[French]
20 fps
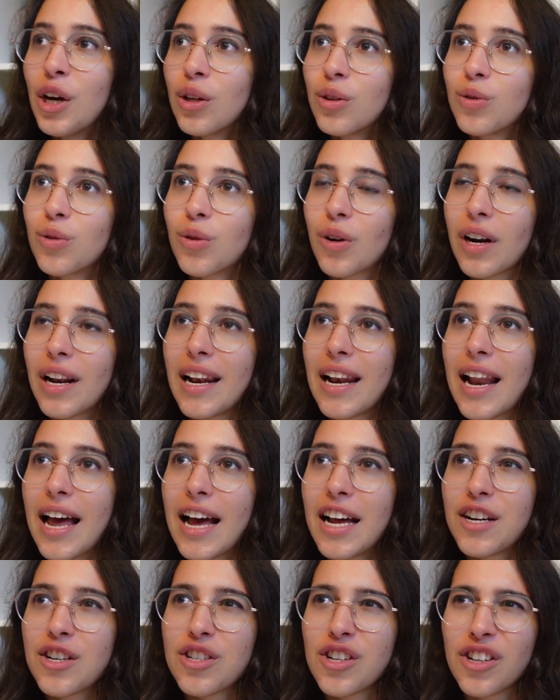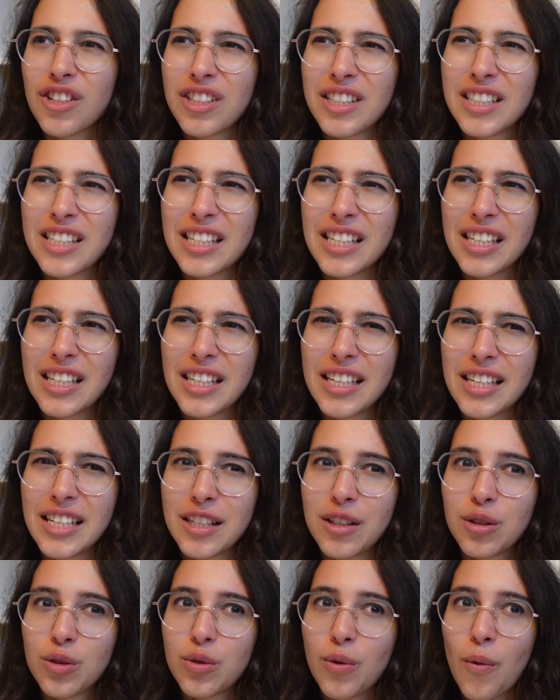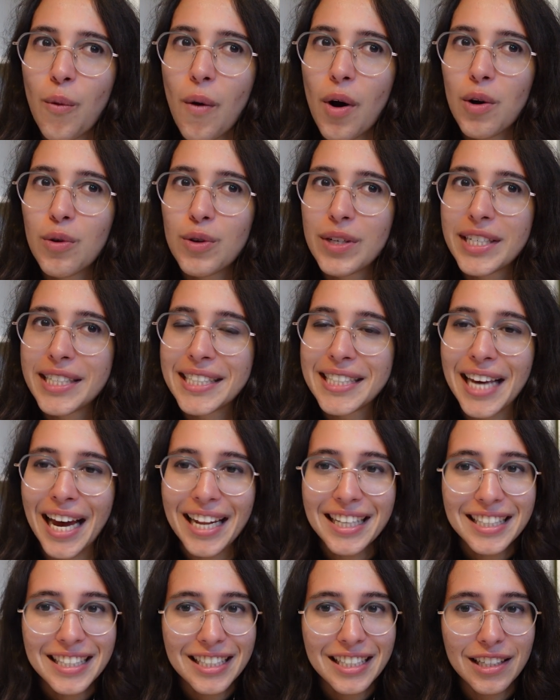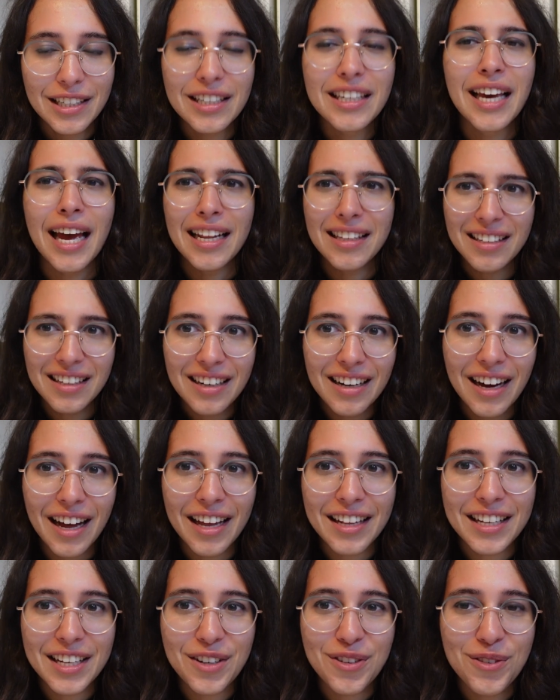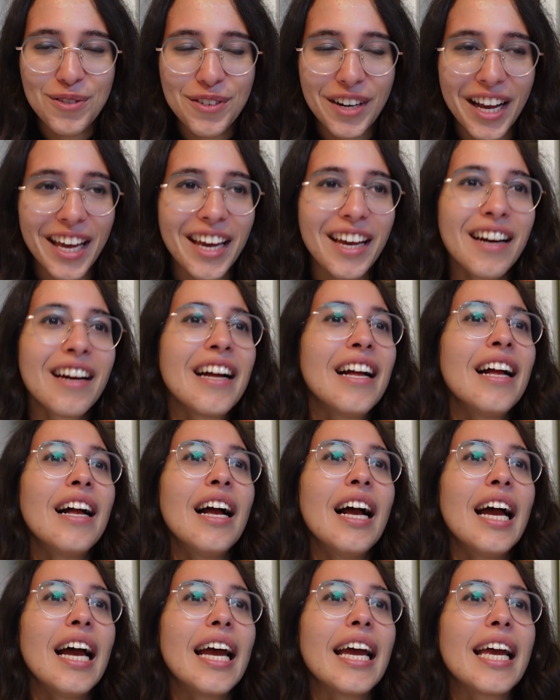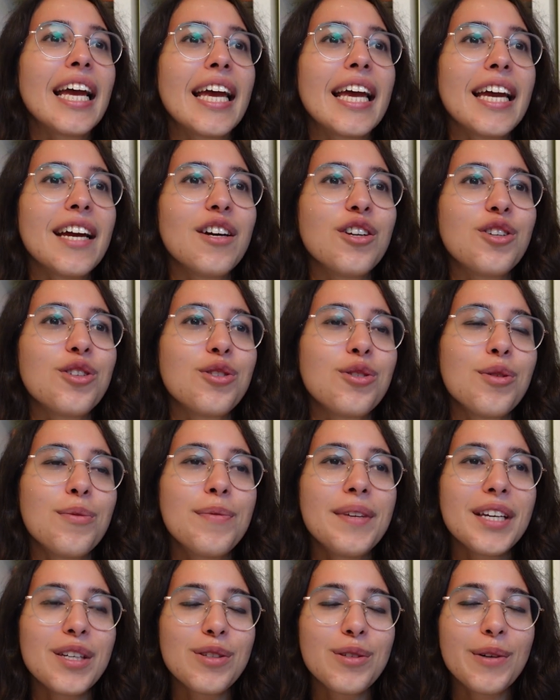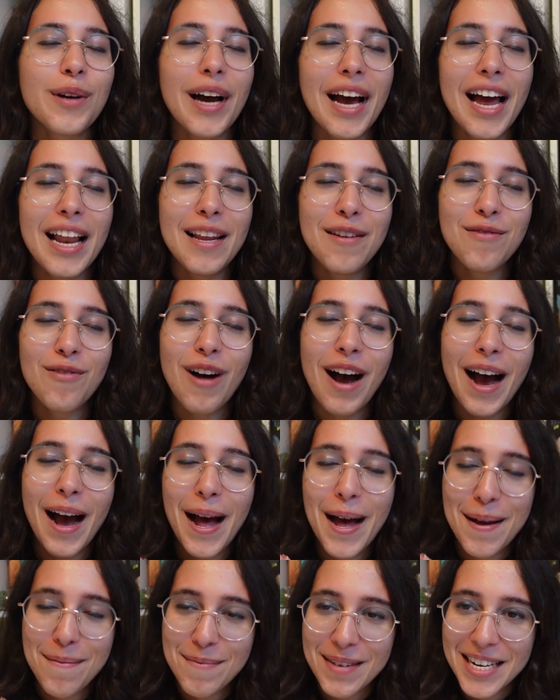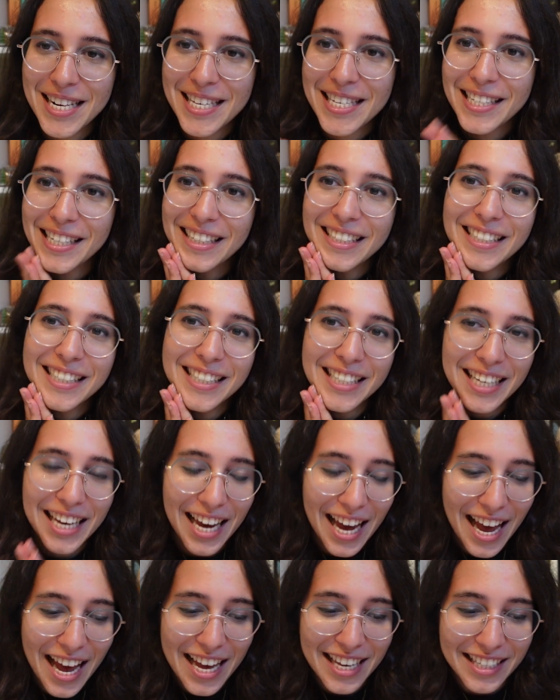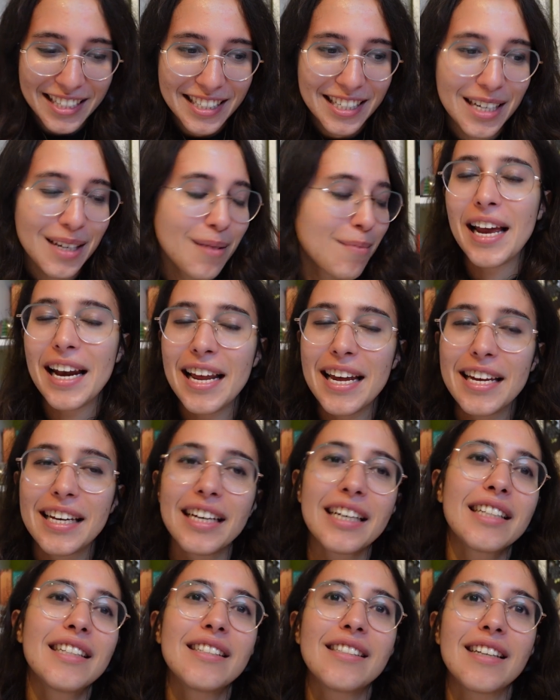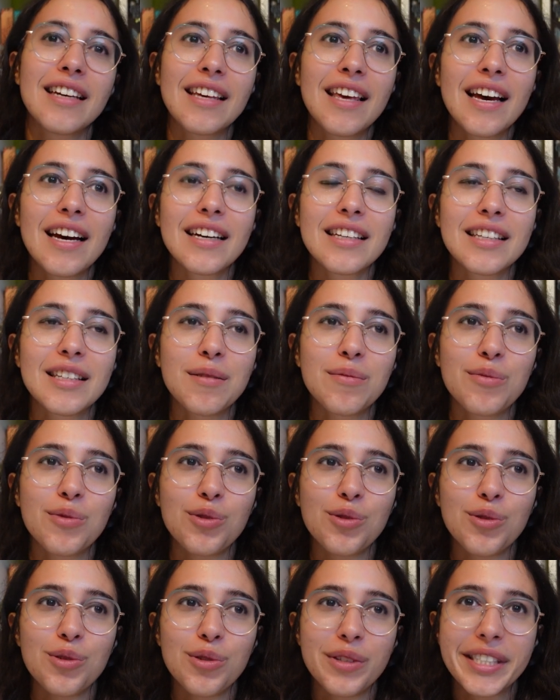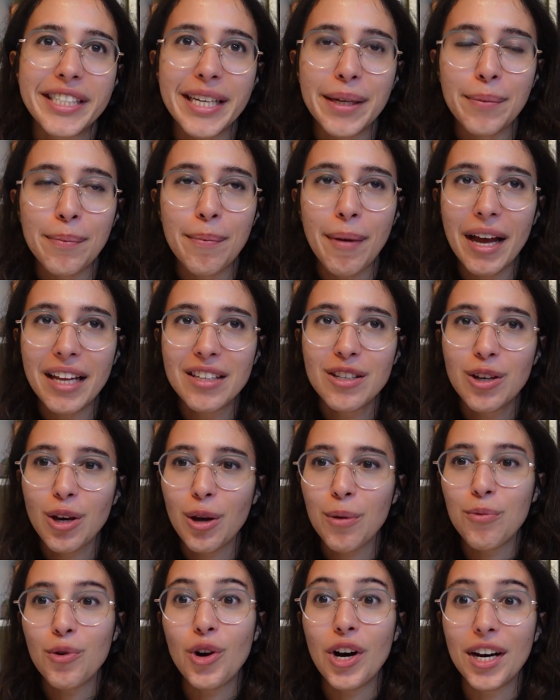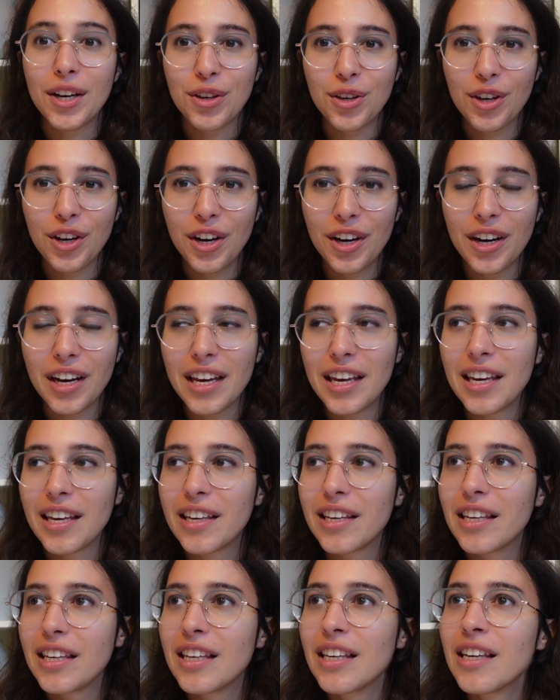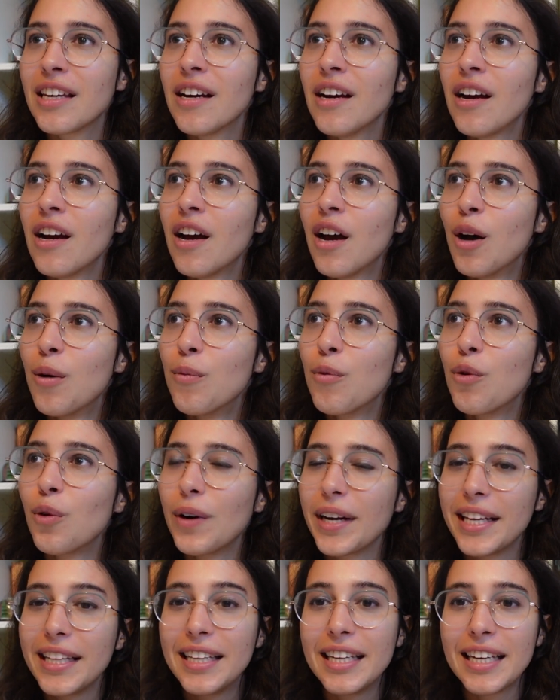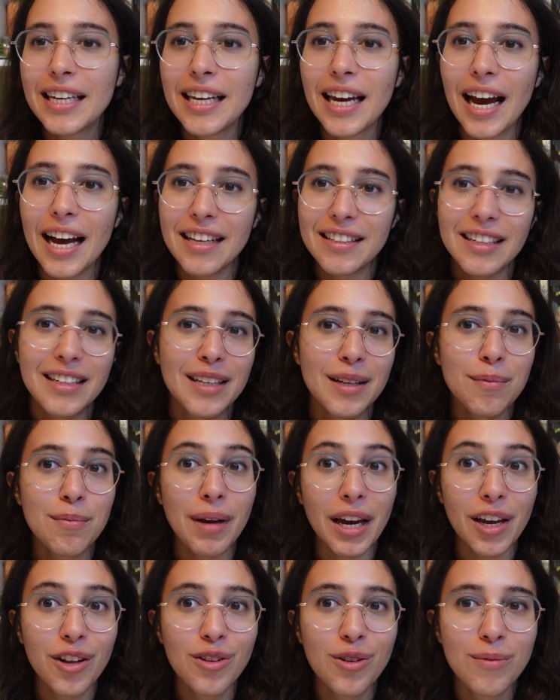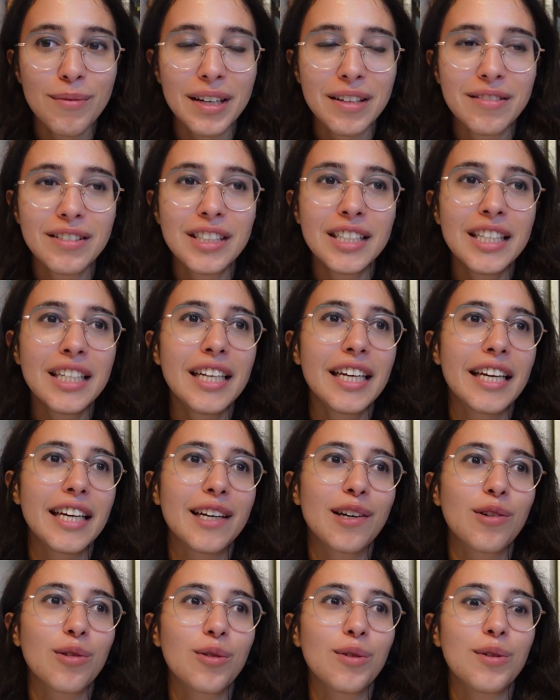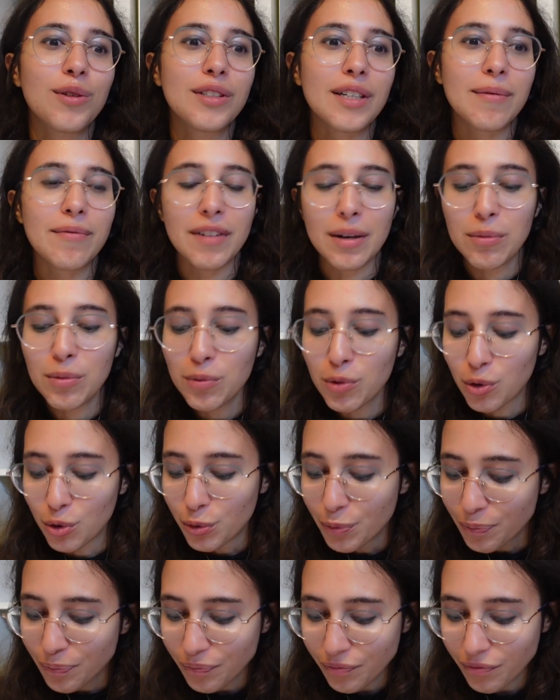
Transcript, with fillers: Donc là j'en ai 3 ou 4, 4 à découvrir. Et je suis bien sûr allée voir Amélie C. Astier. Elle a écrit des sagas qui me tiennent particulièrement à cœur et qui m'ont aidée à certaines périodes de ma vie et que j'aime vraiment beaucoup